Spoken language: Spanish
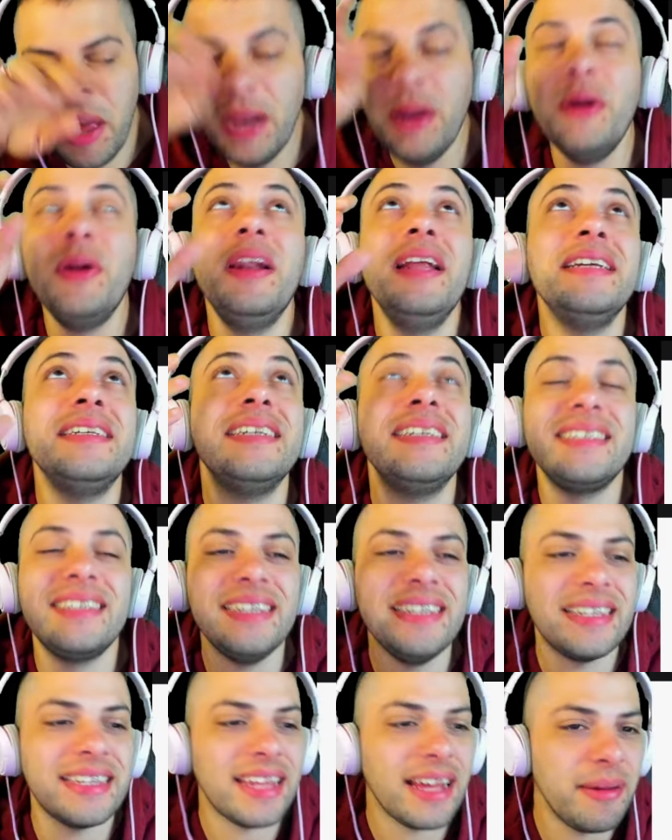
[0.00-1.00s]
Pero
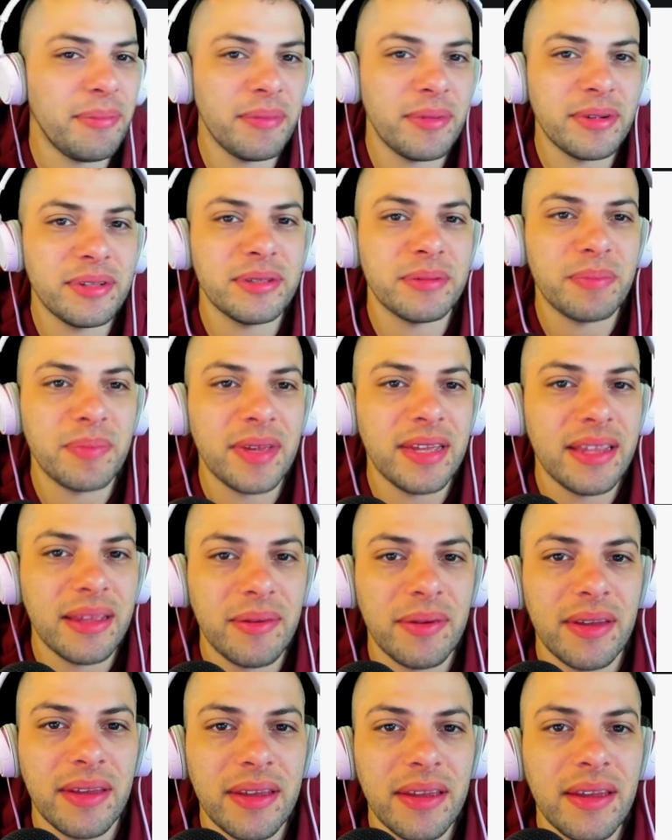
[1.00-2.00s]
necesitamos
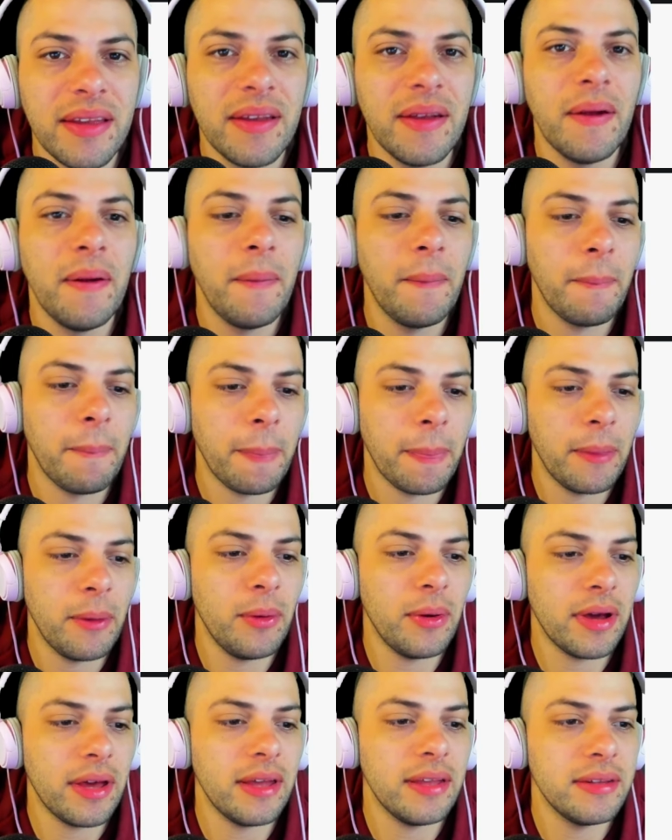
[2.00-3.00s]
BNB.
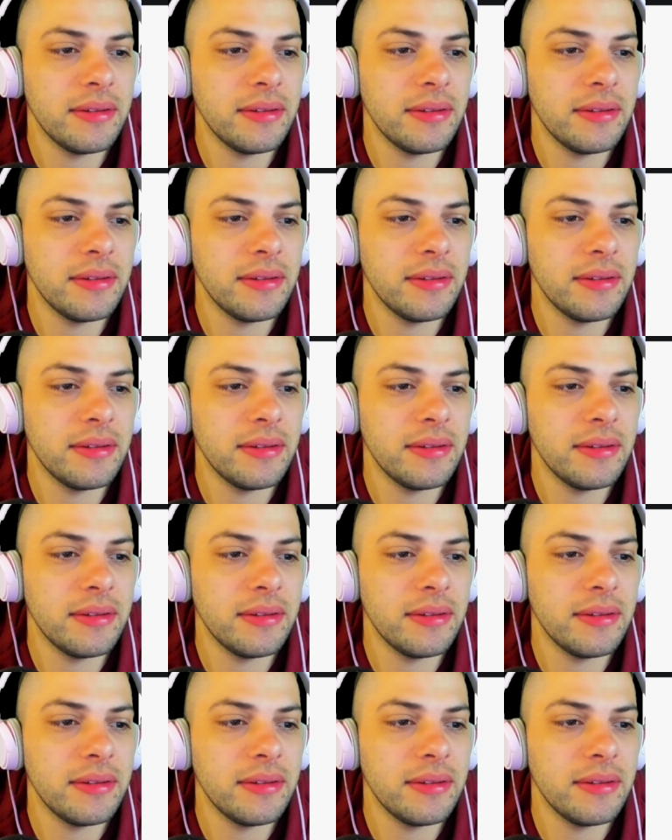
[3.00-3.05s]
Ok.